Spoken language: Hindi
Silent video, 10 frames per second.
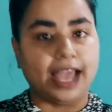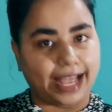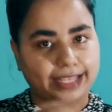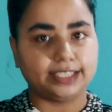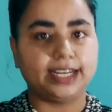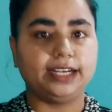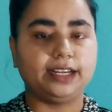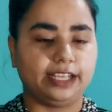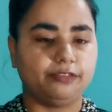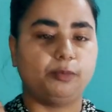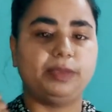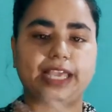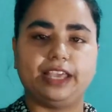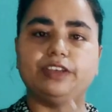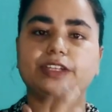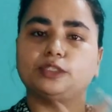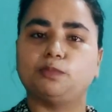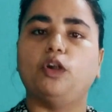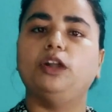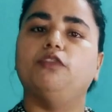एक्सीडेंटली वो बिहेवियर
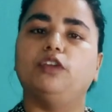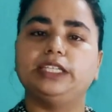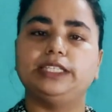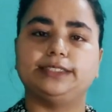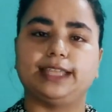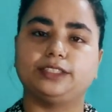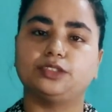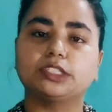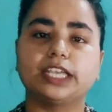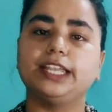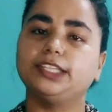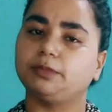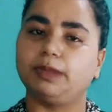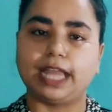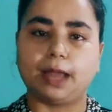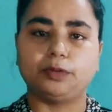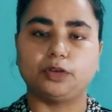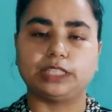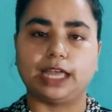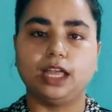रिस्पॉन्ड वही देता है जो उसके नेचर में अडाप्ट
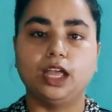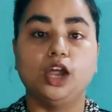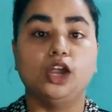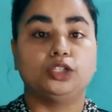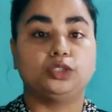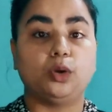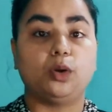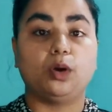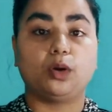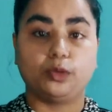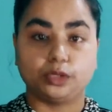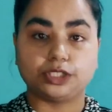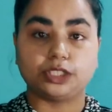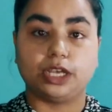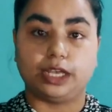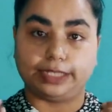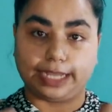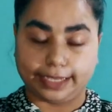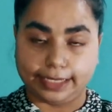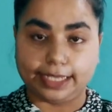होता है तो कुछ
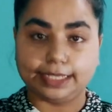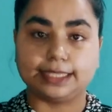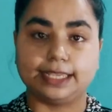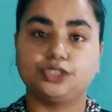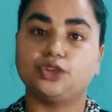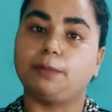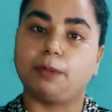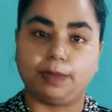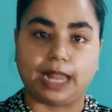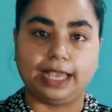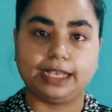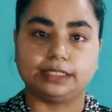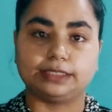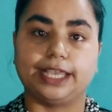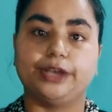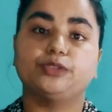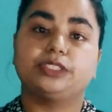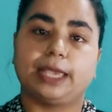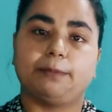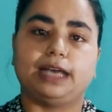टेक्निक्स हैं जो आप अप्लाई करते हैं
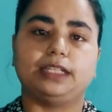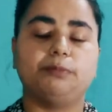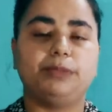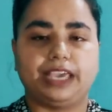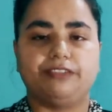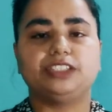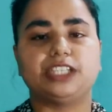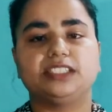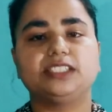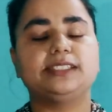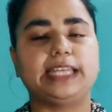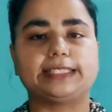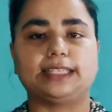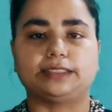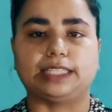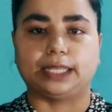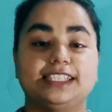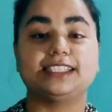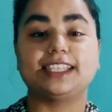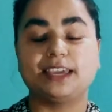उसके बाद आप बिहेवियर चेंजेस देख सकते हैं
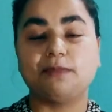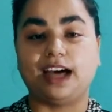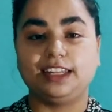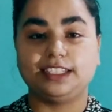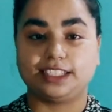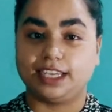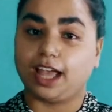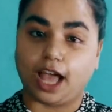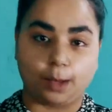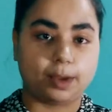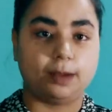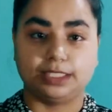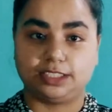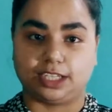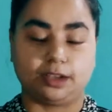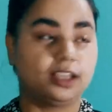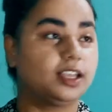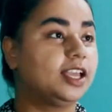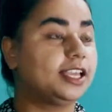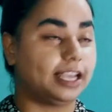जैसे कि मान लीजिए आपका बच्चा
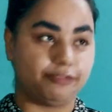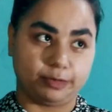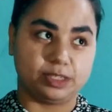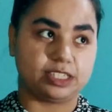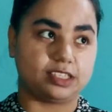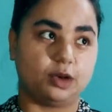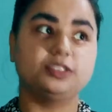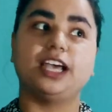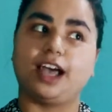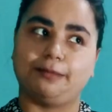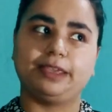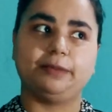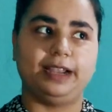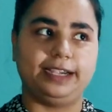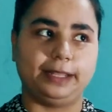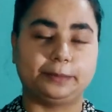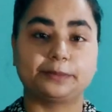या फिर मिसेज आहूजा आपकी बेटी